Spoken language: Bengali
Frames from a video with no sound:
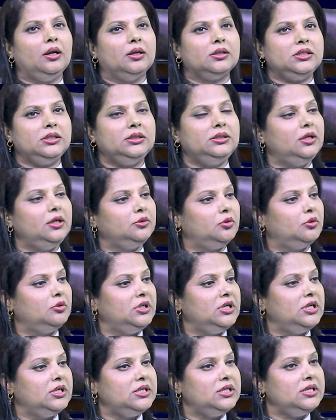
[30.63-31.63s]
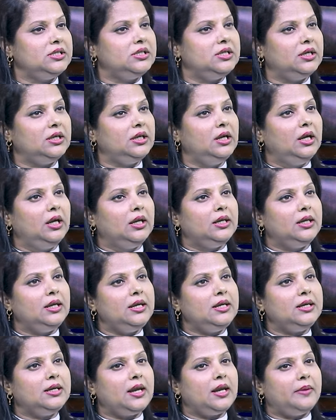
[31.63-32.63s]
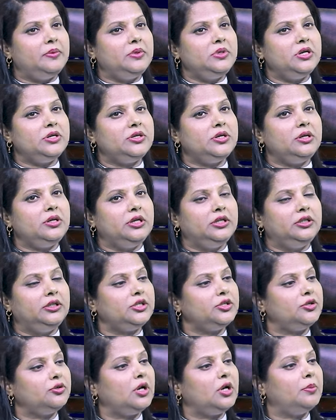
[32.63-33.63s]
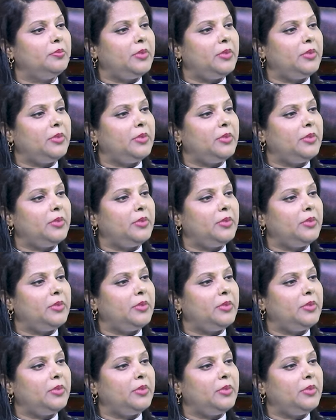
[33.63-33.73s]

সিদ্ধান্ত নিয়েছি যে এই ক্যাবিনেটের নির্দেশনার